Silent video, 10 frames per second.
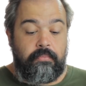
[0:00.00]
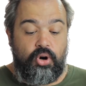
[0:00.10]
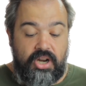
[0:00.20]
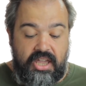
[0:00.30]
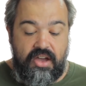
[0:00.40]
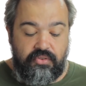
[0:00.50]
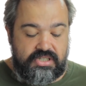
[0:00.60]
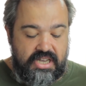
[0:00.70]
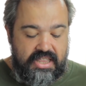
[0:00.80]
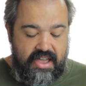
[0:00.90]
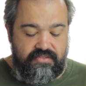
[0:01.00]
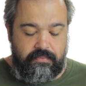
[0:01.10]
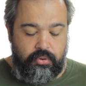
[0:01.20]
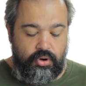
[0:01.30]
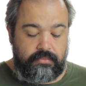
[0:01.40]
Por que você deve
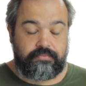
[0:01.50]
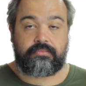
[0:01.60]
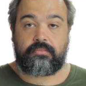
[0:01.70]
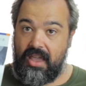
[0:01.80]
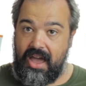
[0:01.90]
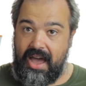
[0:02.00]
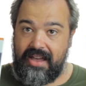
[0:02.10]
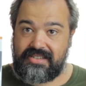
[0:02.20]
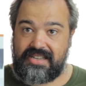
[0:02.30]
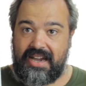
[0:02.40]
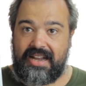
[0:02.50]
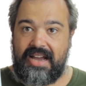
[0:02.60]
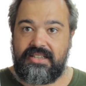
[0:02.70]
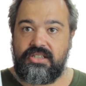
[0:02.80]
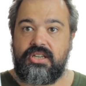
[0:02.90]
pôr a
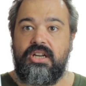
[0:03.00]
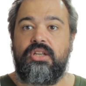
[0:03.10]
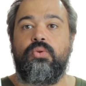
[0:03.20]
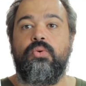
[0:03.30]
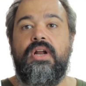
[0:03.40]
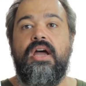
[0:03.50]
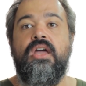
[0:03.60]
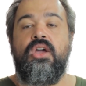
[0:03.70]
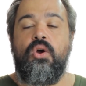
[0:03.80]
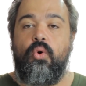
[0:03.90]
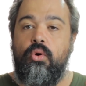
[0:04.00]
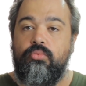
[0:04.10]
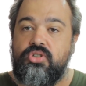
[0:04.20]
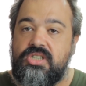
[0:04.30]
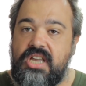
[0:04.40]
Sagrada Escritura
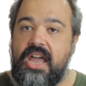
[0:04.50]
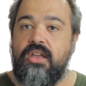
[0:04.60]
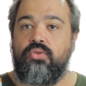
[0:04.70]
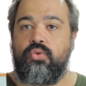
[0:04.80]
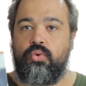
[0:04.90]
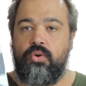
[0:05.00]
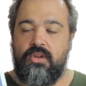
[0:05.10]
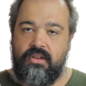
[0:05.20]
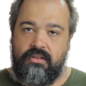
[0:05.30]
como centro